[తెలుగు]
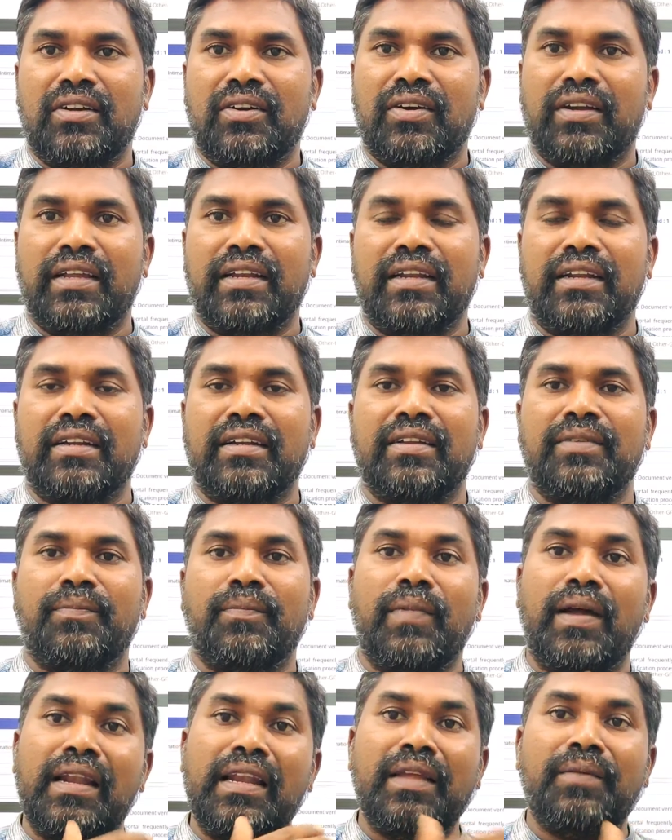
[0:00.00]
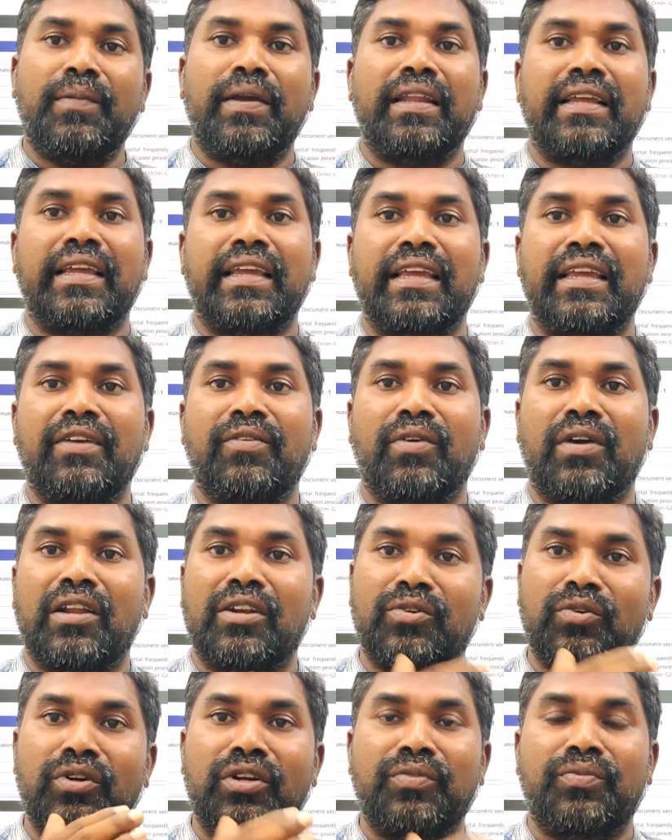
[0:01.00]
ఓకేనా మళ్ళీ మనకి ఒకవేళ
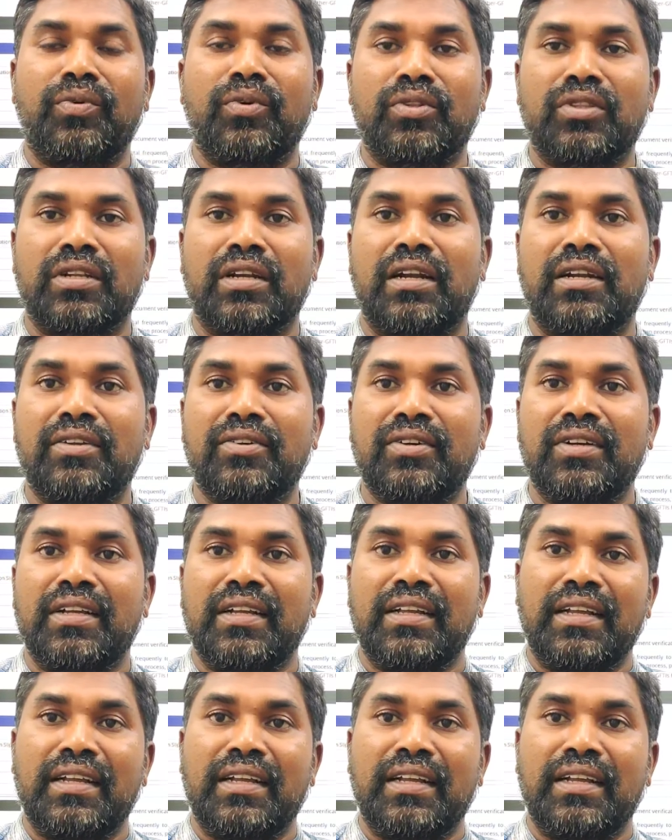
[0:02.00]
ట్వంటీ ఫోర్త్ నాడు